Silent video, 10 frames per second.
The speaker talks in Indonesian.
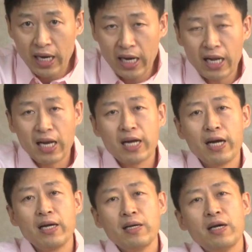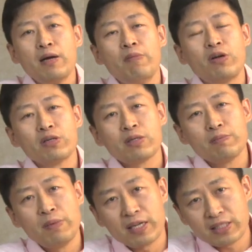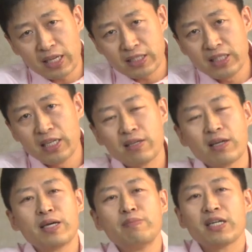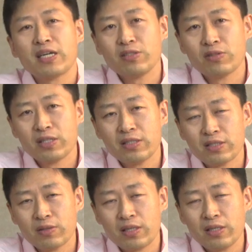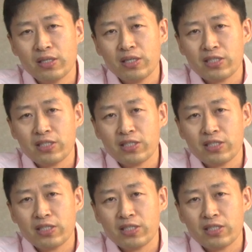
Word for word: Allah berbelas kasihan terhadapnya kan saudara?